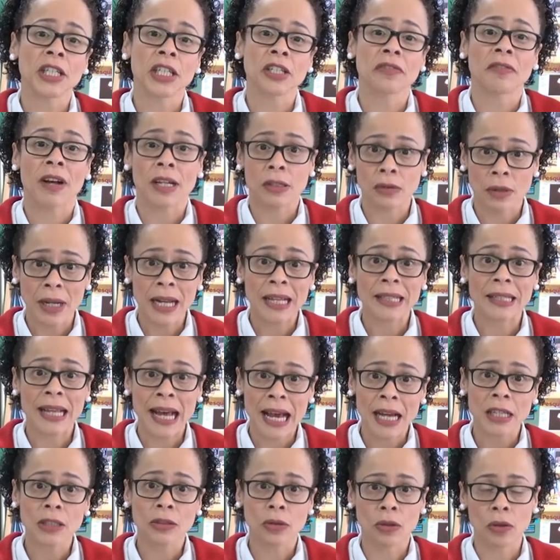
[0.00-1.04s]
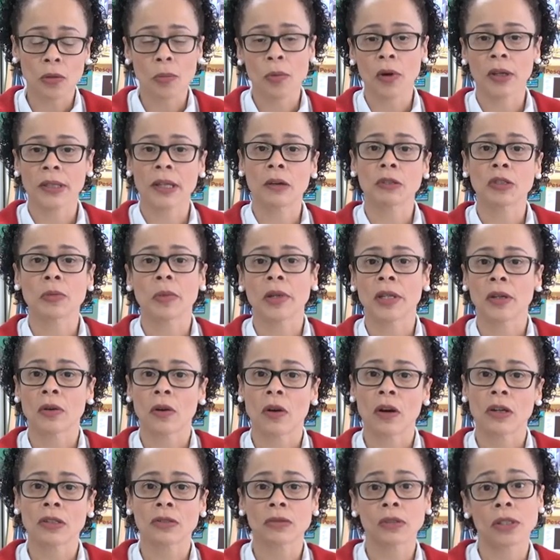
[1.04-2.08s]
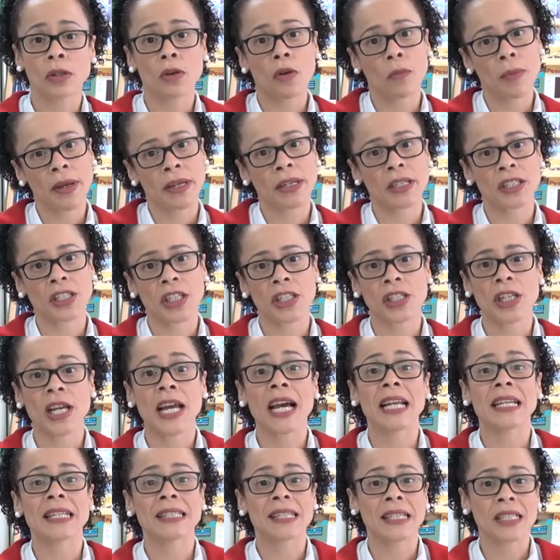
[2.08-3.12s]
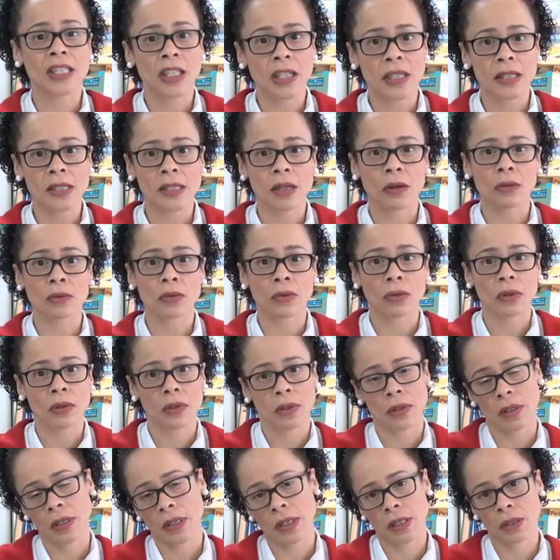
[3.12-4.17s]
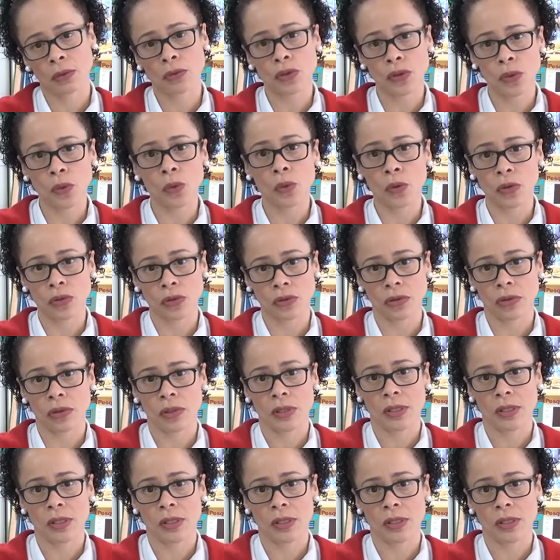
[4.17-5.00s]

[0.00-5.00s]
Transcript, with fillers: gente faz o cadastro no portal de periódicos e como é que a gente realiza a inscrição eh, nos cursos.